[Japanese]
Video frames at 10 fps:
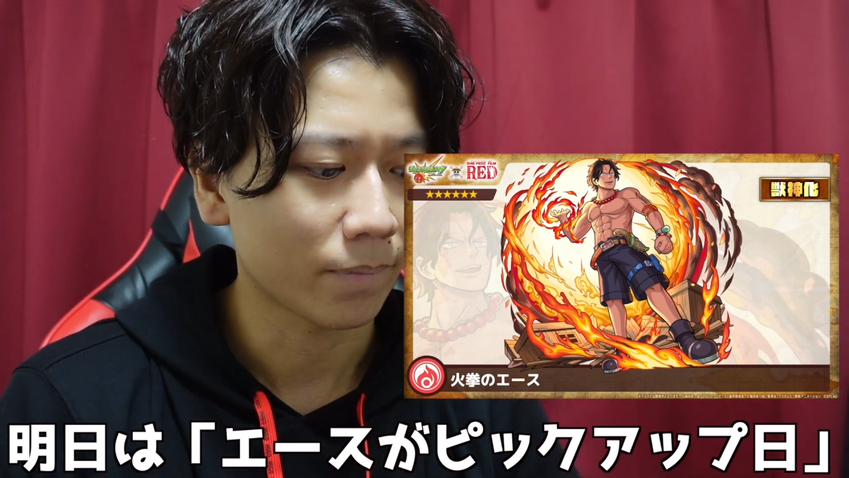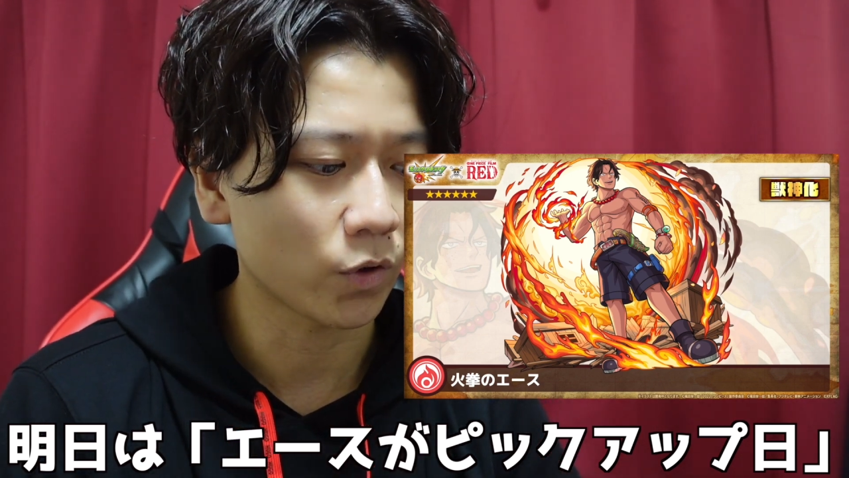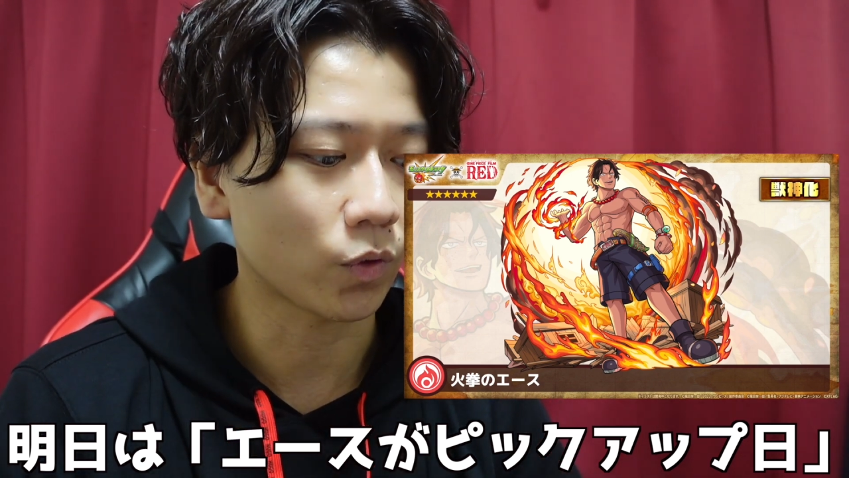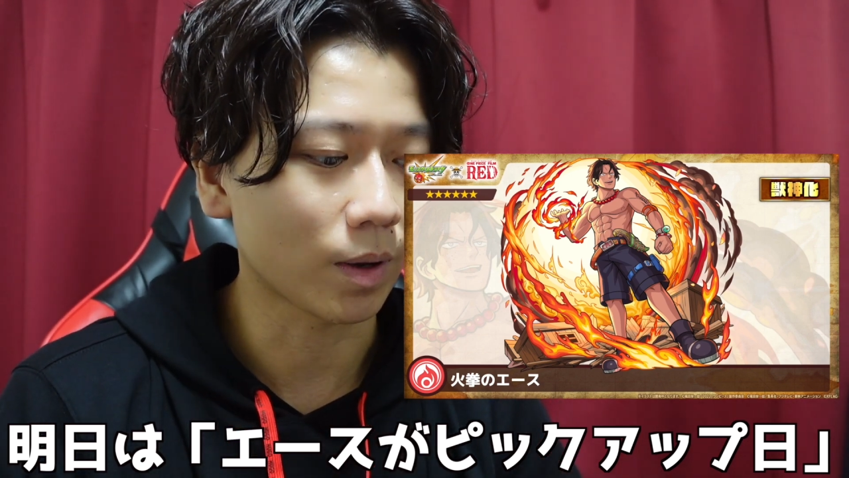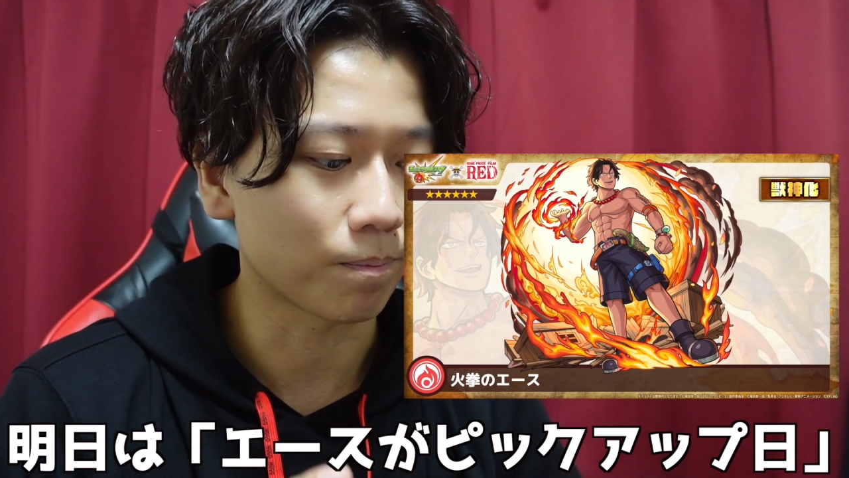
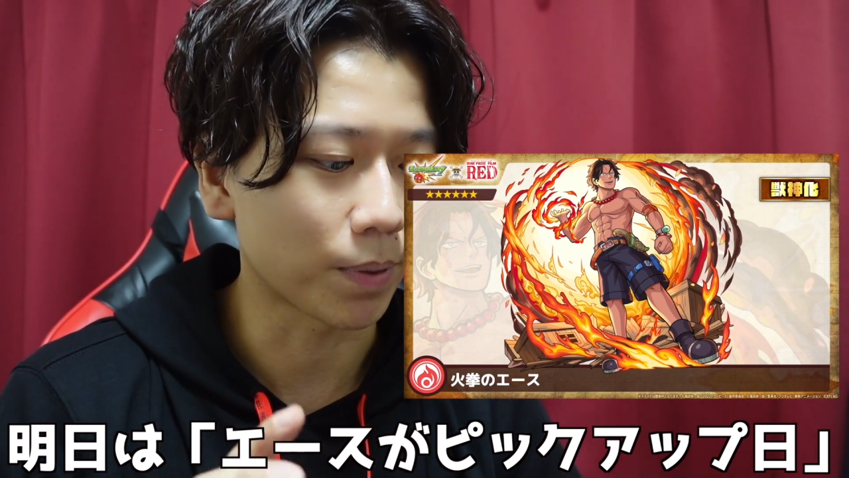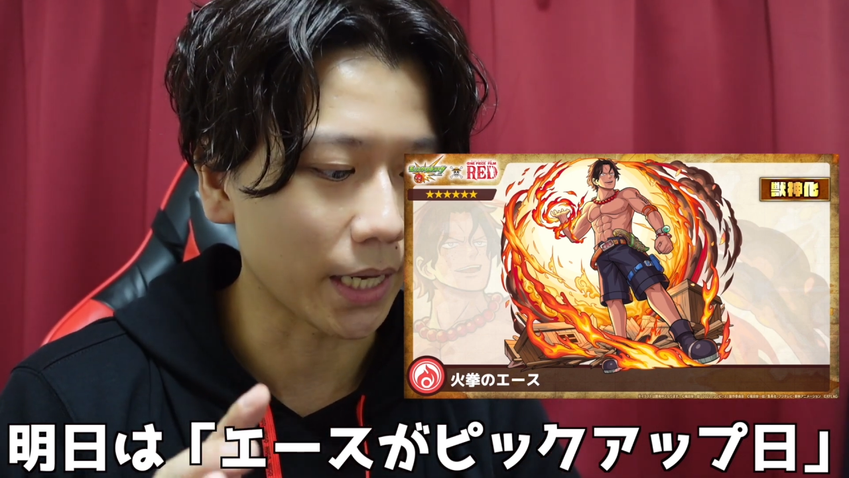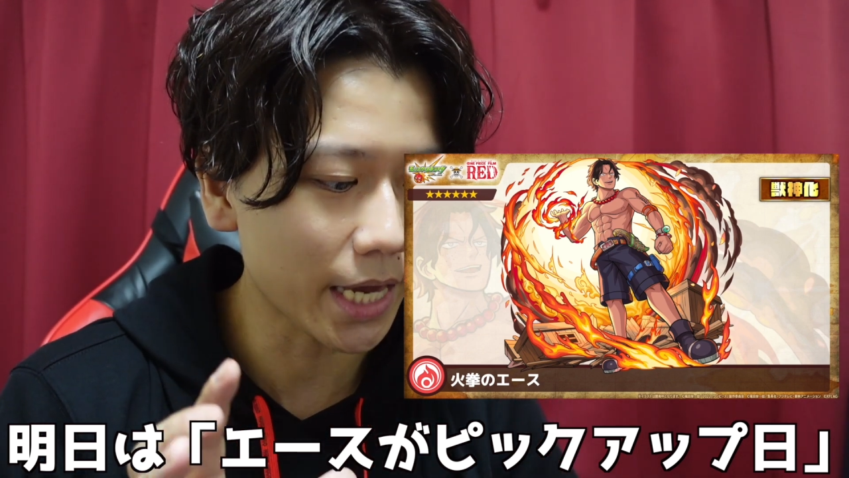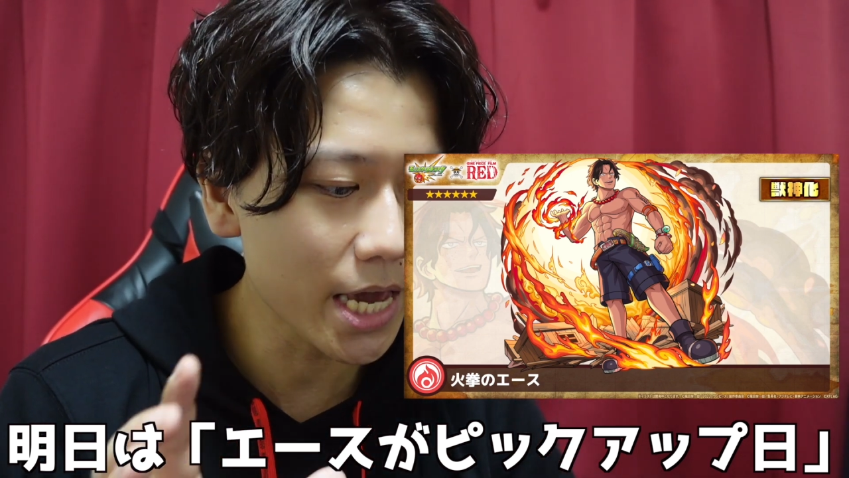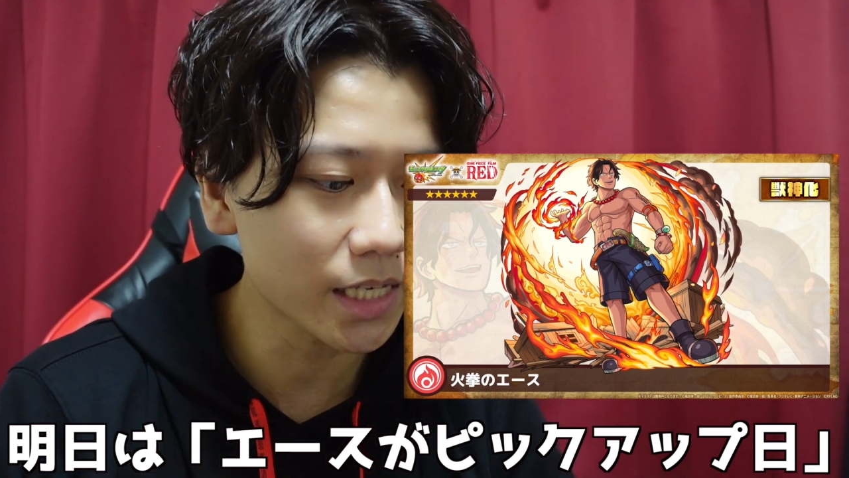だったらやっぱ
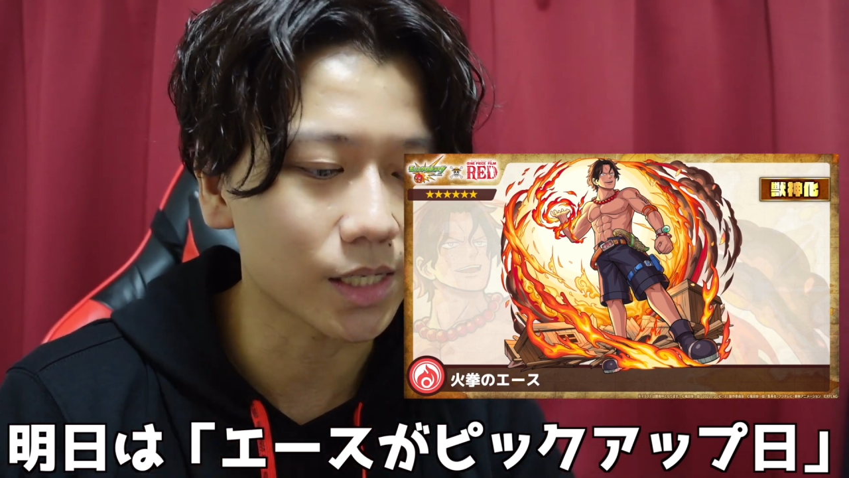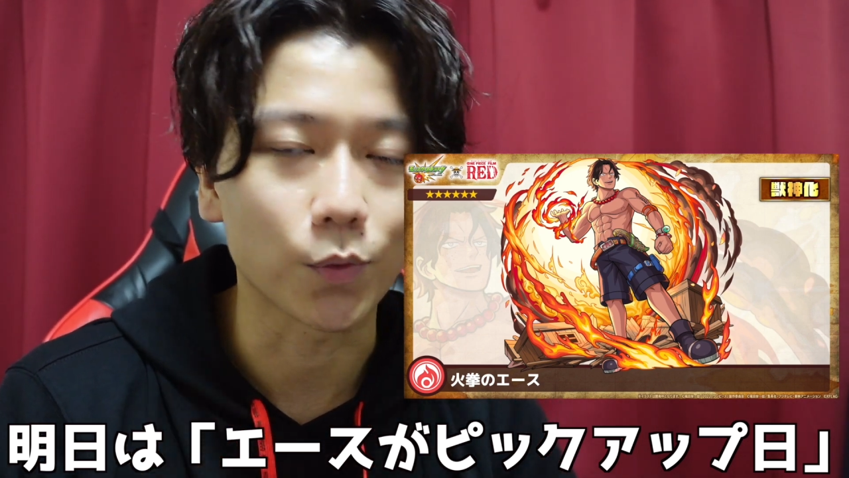エース